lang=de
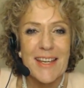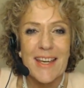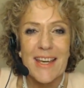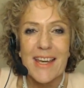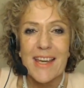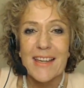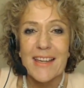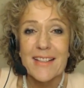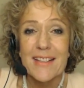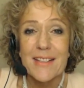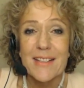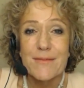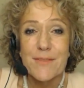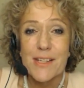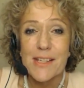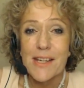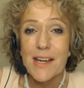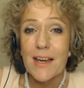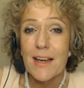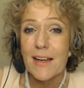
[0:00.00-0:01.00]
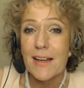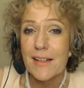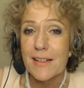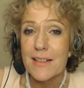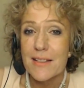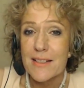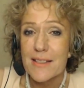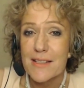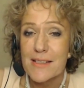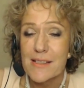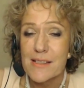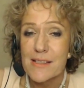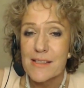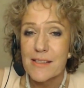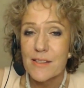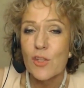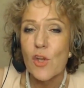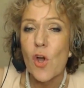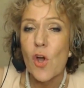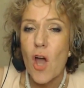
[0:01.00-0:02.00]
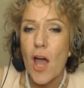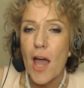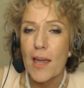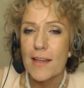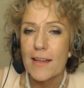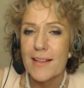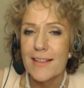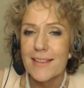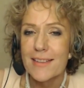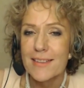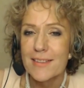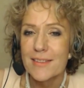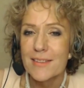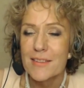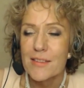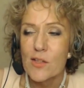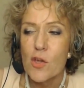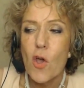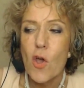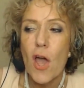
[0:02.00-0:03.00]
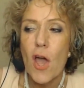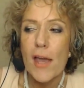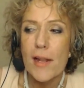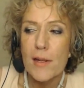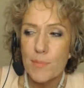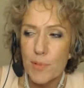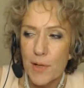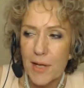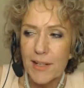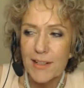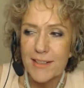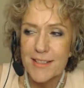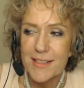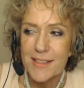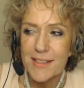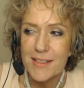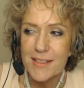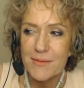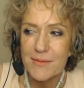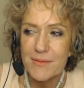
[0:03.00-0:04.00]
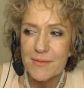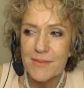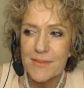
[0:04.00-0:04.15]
Er ist weder Arzt noch Heiler noch Heilpraktiker.